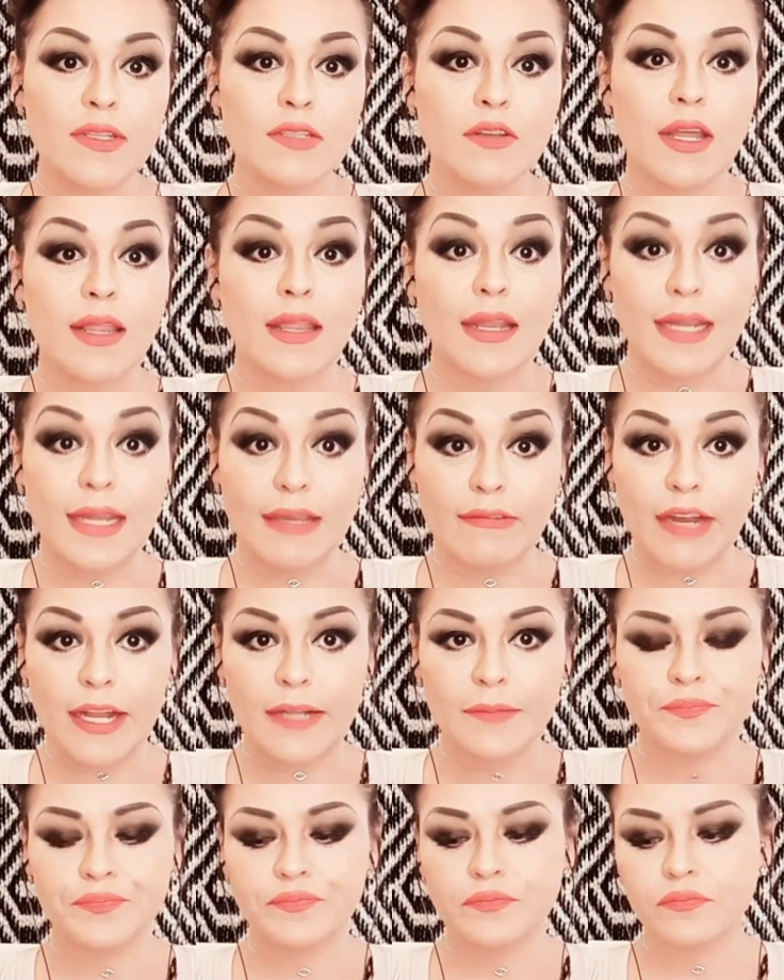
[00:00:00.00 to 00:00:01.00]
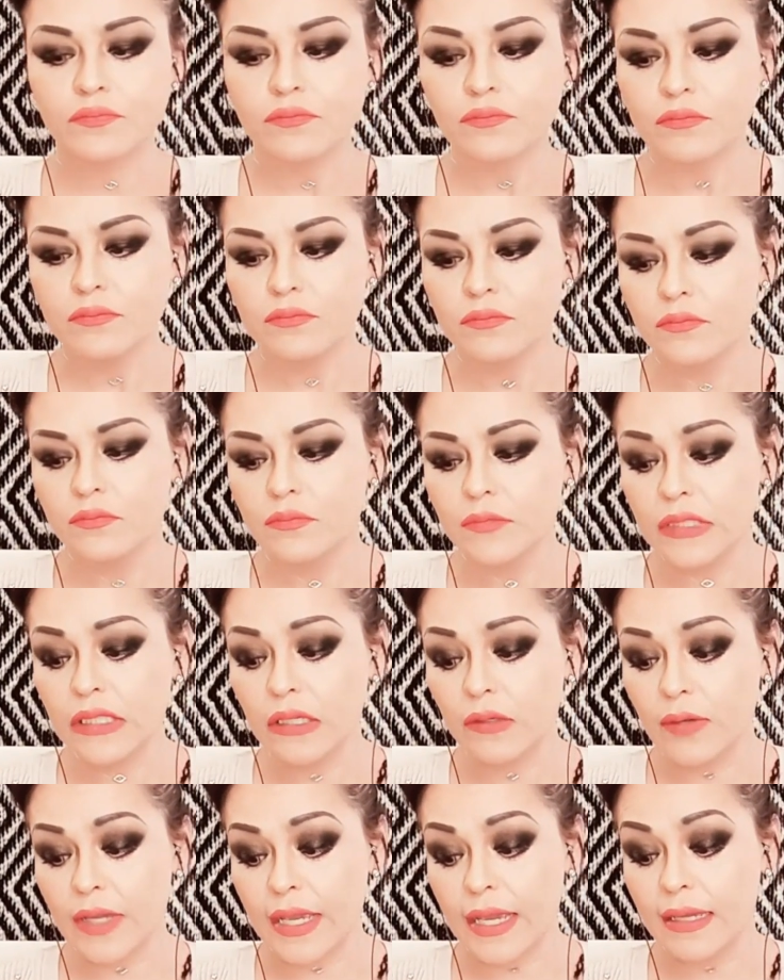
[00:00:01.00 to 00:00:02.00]
persona de Libra.
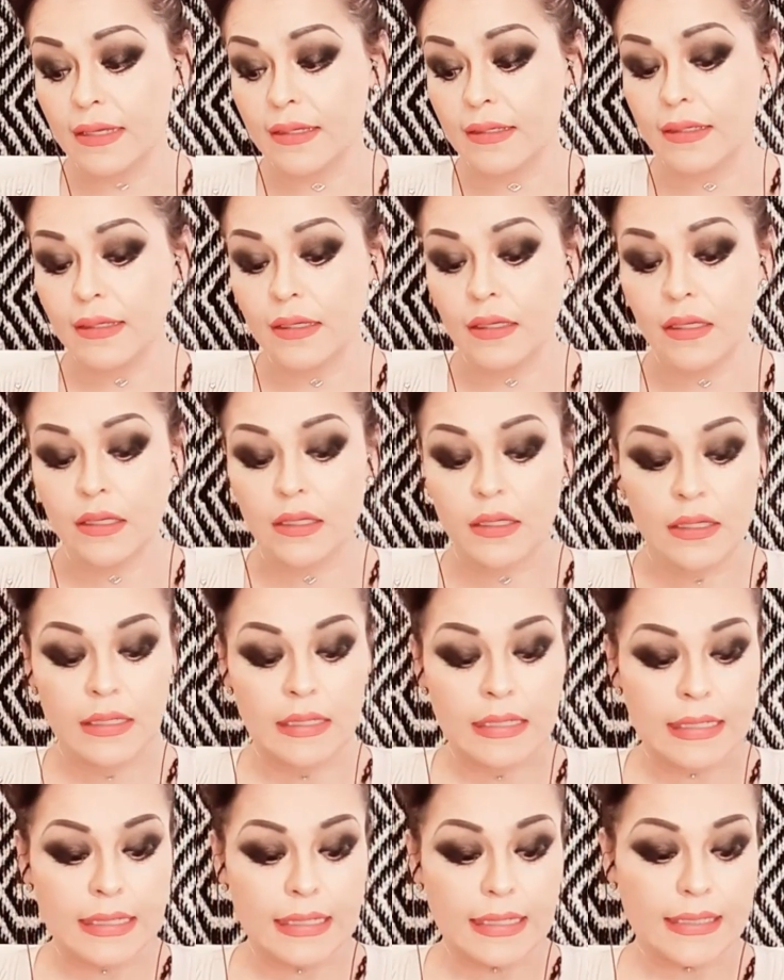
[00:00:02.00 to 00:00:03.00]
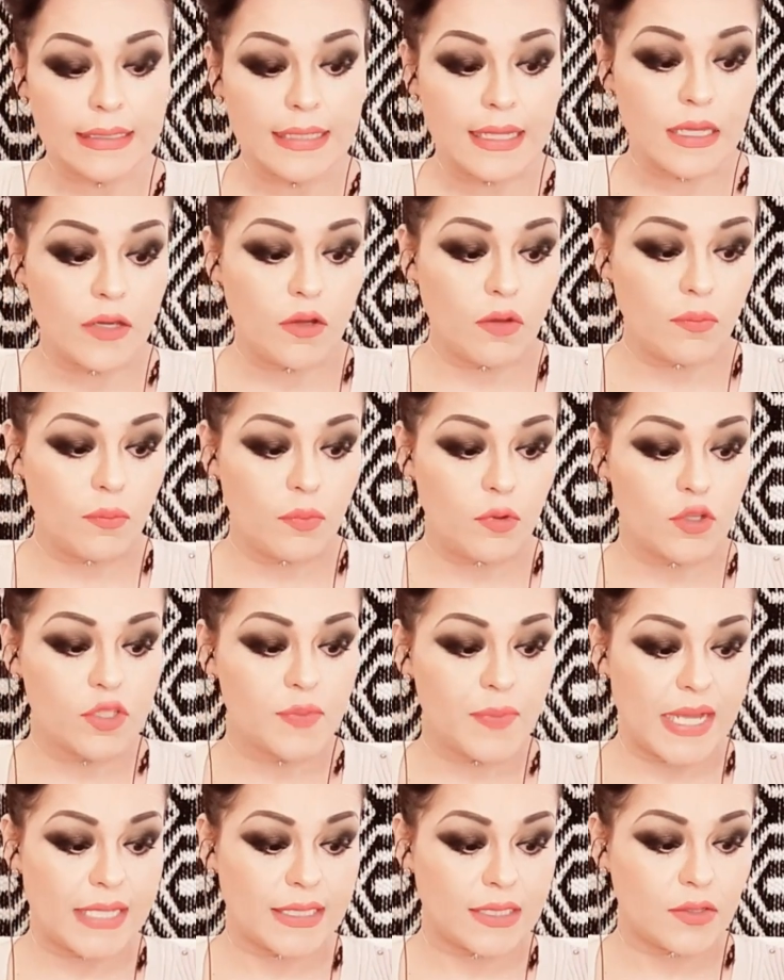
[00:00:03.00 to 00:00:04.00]
¿Ok? Y te digo, puros
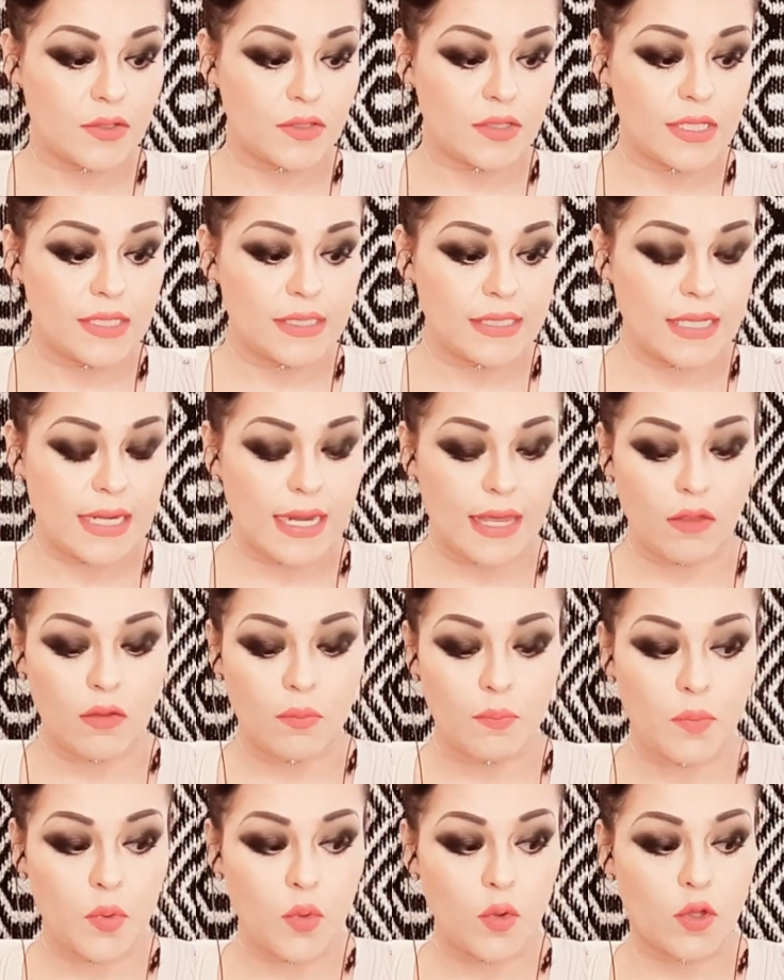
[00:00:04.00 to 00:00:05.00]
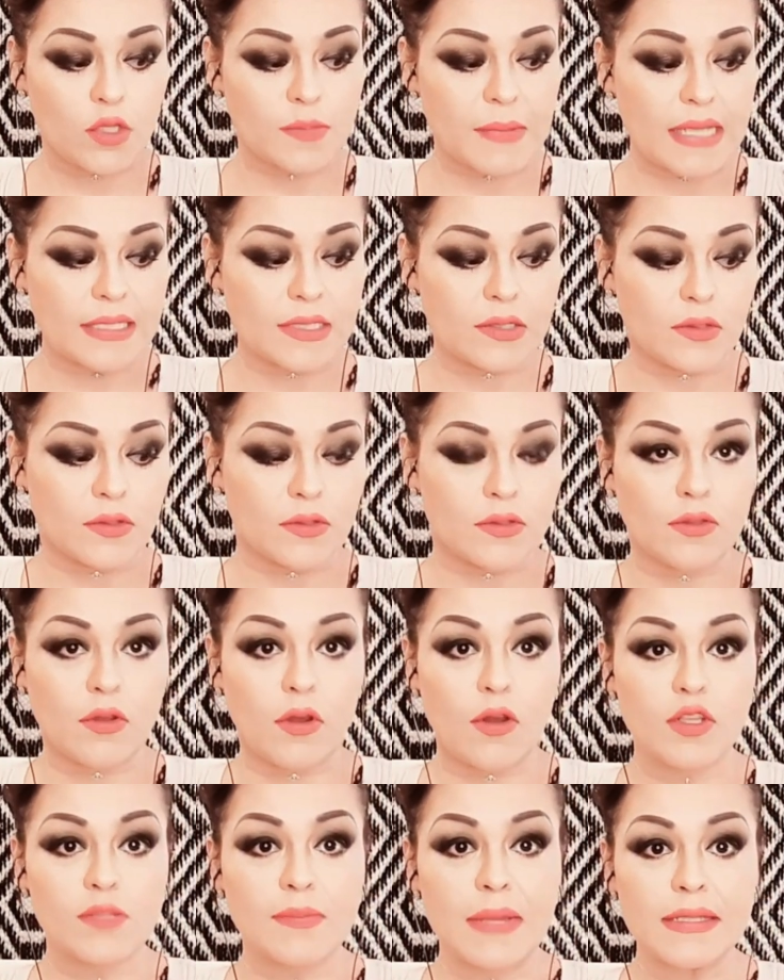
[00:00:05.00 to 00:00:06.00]
bastos de este lado, puros bastos.
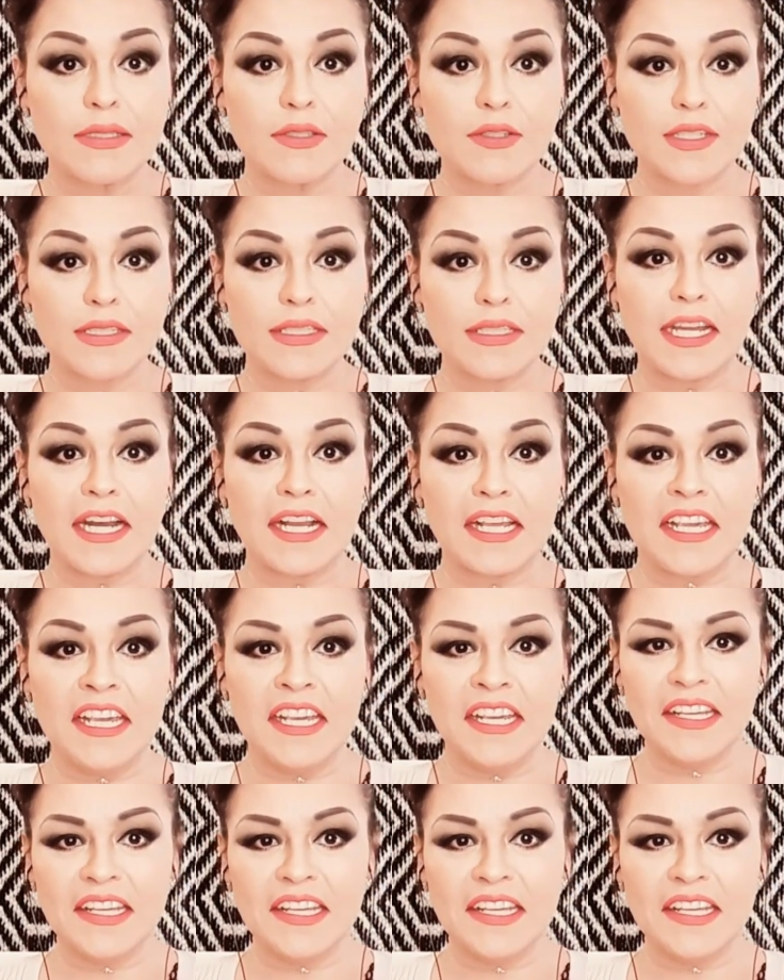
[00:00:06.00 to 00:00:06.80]
Todos los bastos están aquí.